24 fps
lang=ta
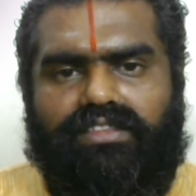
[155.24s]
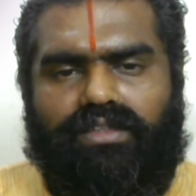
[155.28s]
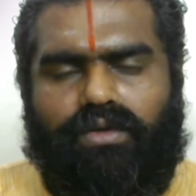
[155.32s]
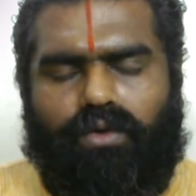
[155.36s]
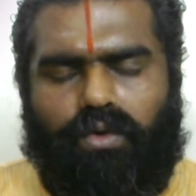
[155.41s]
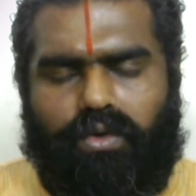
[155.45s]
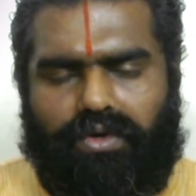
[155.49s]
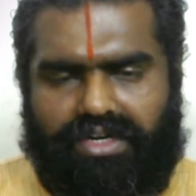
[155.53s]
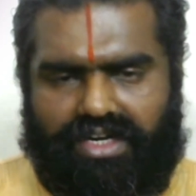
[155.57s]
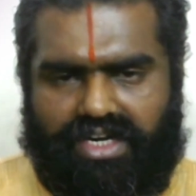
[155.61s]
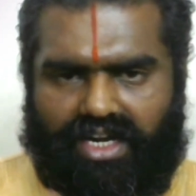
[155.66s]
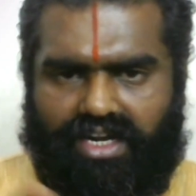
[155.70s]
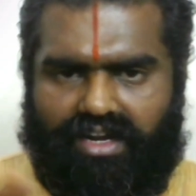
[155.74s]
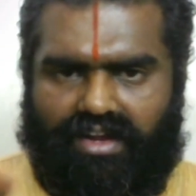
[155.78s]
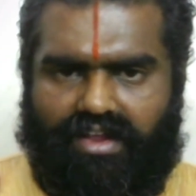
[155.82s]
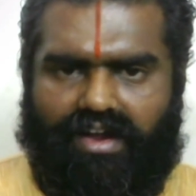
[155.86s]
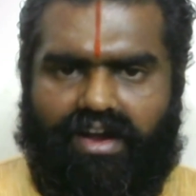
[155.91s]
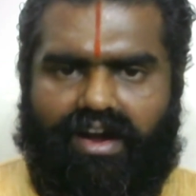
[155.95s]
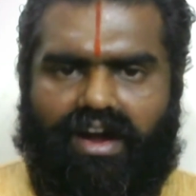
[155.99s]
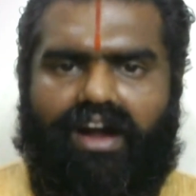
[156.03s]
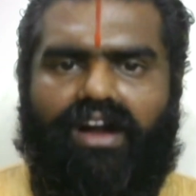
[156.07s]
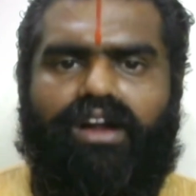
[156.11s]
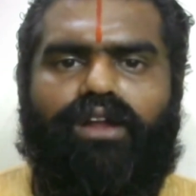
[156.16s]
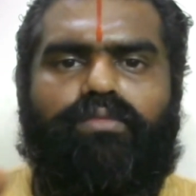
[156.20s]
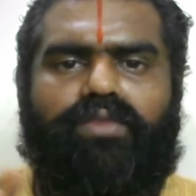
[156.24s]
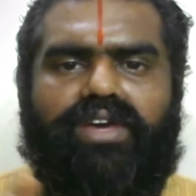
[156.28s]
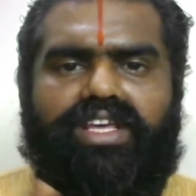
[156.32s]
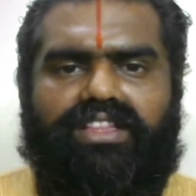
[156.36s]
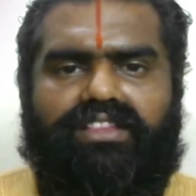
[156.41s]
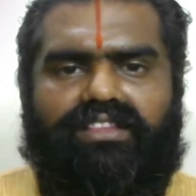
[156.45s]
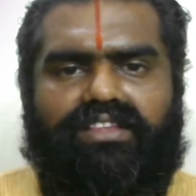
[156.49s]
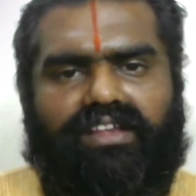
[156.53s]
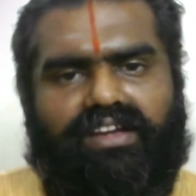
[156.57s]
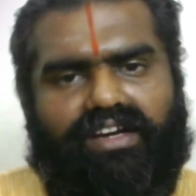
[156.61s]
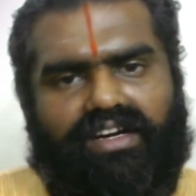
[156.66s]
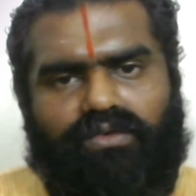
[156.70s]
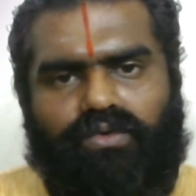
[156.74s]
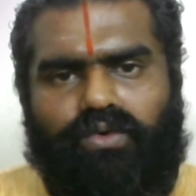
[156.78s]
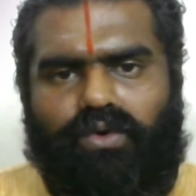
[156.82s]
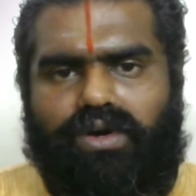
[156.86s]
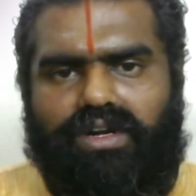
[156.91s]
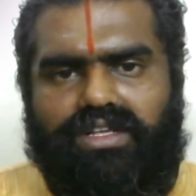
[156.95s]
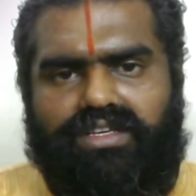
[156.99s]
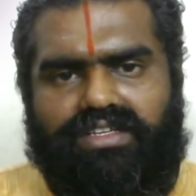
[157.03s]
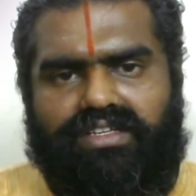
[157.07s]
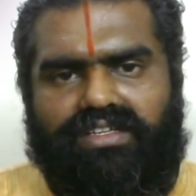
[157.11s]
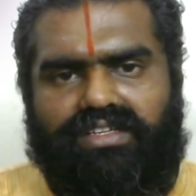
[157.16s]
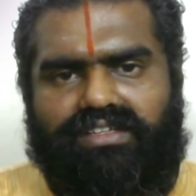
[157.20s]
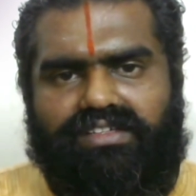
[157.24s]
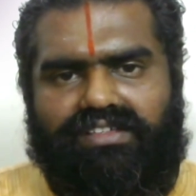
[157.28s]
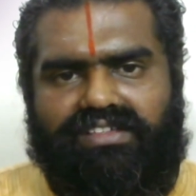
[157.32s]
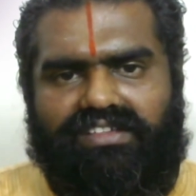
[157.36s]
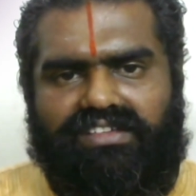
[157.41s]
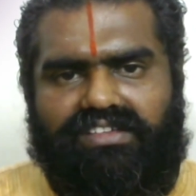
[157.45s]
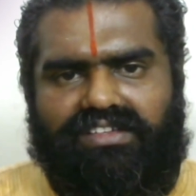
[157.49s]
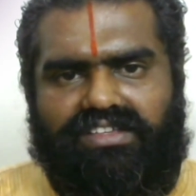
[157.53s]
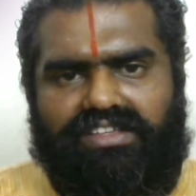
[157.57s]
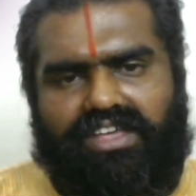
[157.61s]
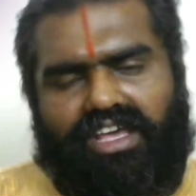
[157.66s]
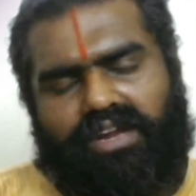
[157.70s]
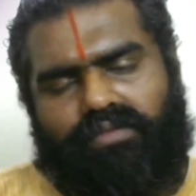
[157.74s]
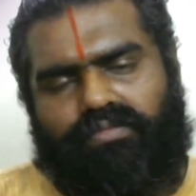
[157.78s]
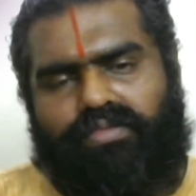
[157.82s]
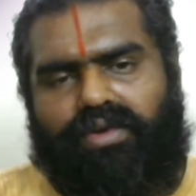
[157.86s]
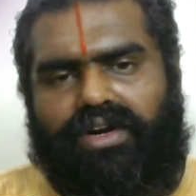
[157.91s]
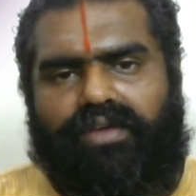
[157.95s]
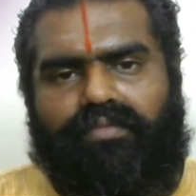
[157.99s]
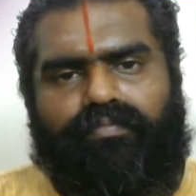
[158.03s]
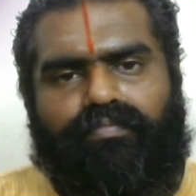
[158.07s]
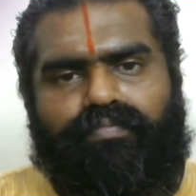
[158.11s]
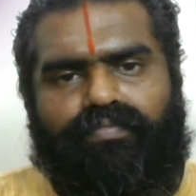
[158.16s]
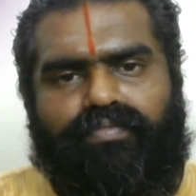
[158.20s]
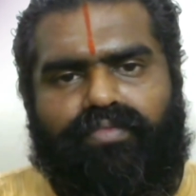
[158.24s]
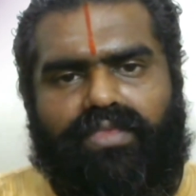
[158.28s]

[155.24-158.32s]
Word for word: ஒரு நல்ல ஆளுமை திறன் உங்களுக்கு ஏற்படும்